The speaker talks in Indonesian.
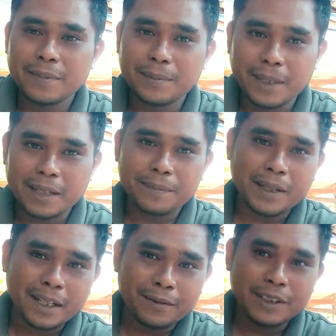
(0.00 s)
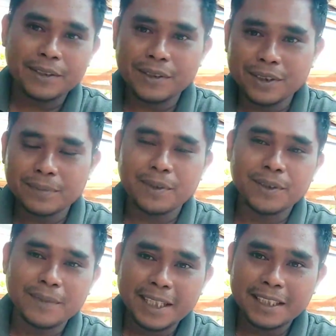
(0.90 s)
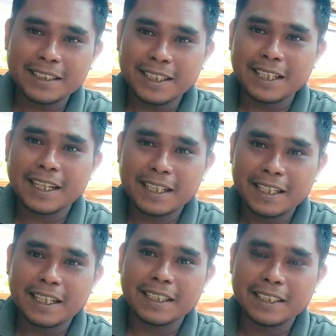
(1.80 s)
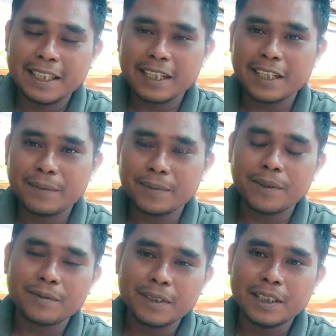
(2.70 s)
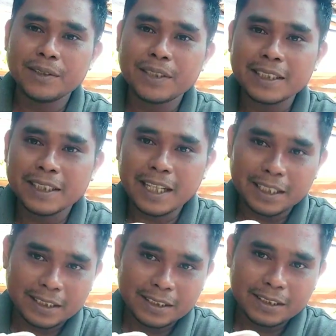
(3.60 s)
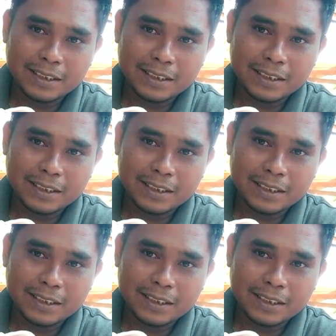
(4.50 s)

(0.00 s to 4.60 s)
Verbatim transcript: beberapa video sebelumnya saya hari ini akan membuat video tentang